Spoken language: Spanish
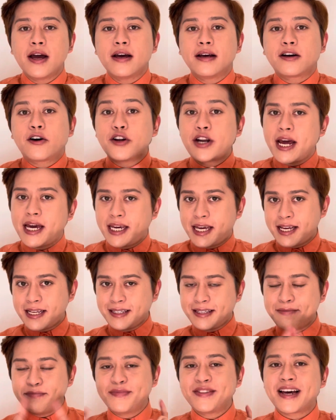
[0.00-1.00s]
con X,
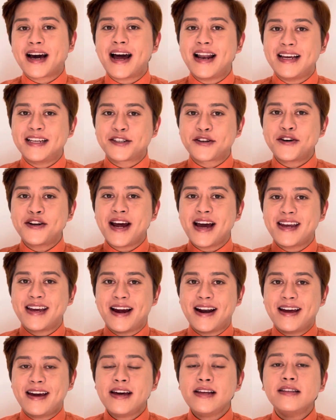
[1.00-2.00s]
Jalisco
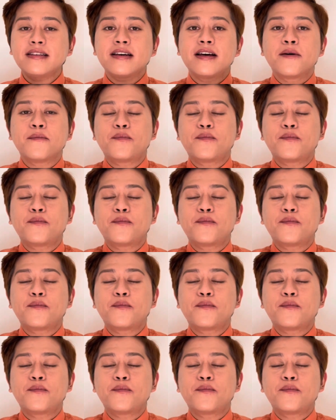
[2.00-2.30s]
Nayarit,